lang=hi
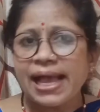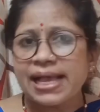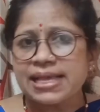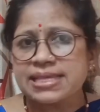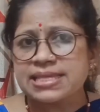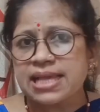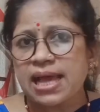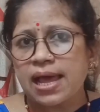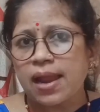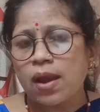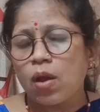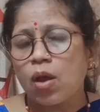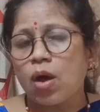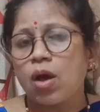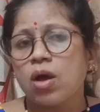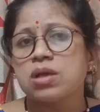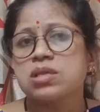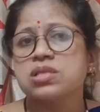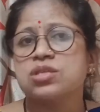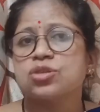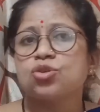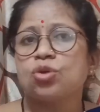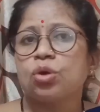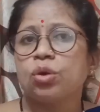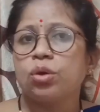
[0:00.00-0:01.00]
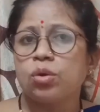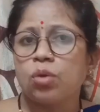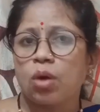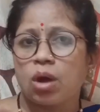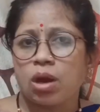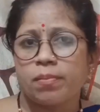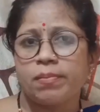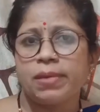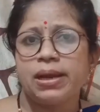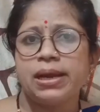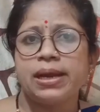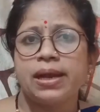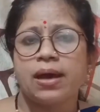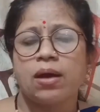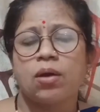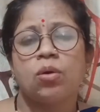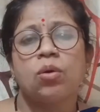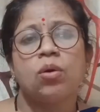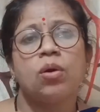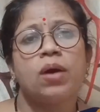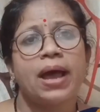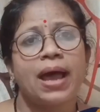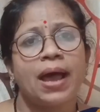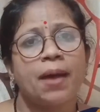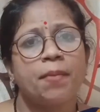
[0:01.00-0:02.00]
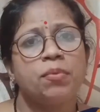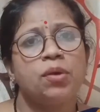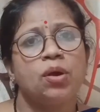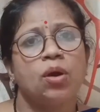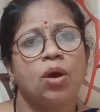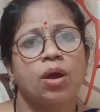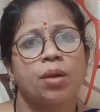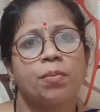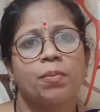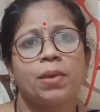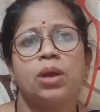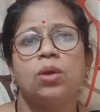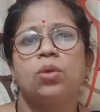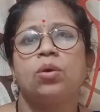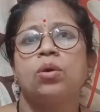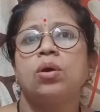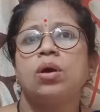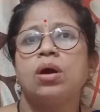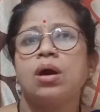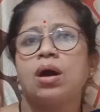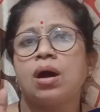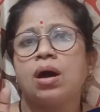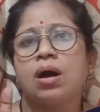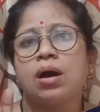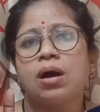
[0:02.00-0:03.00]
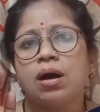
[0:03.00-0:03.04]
ऐसा लॉस जो नॉर्मल ना हो एबनॉर्मल हो